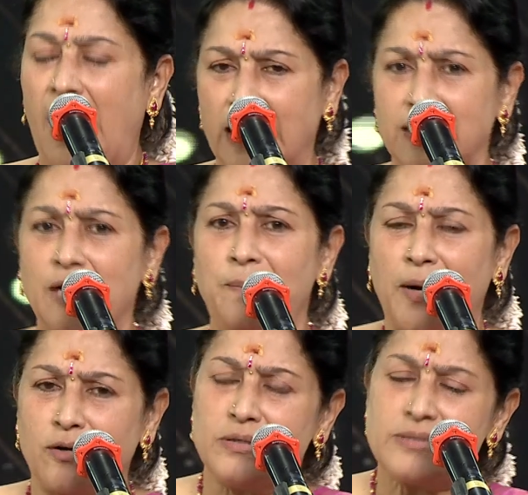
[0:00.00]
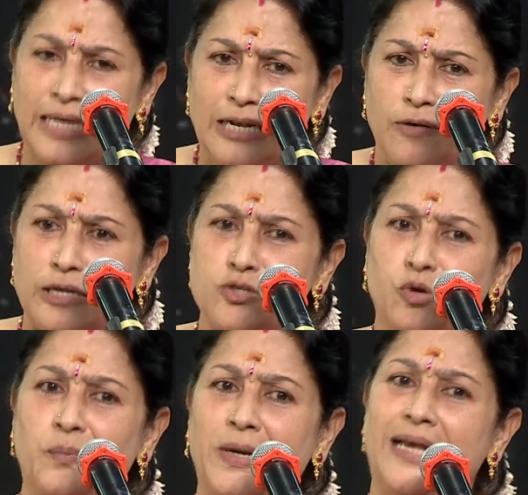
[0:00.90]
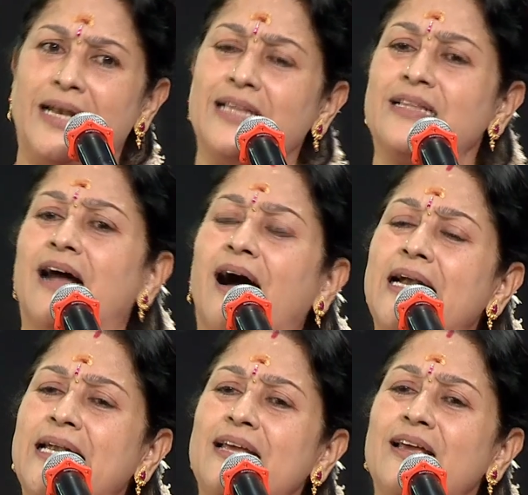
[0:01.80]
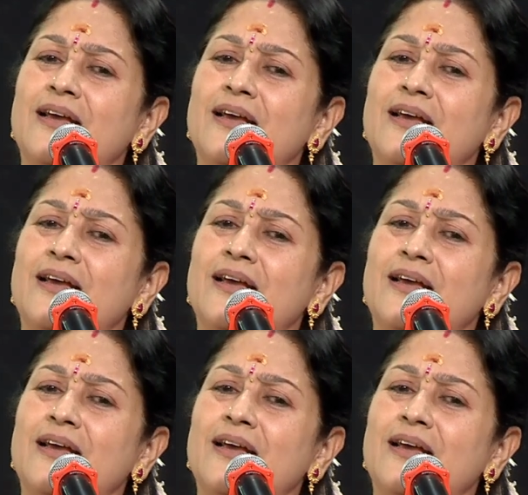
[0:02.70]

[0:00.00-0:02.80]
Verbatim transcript: அந்த படம் சில்வர் ஜூப்ளியெல்லாம் தாண்டி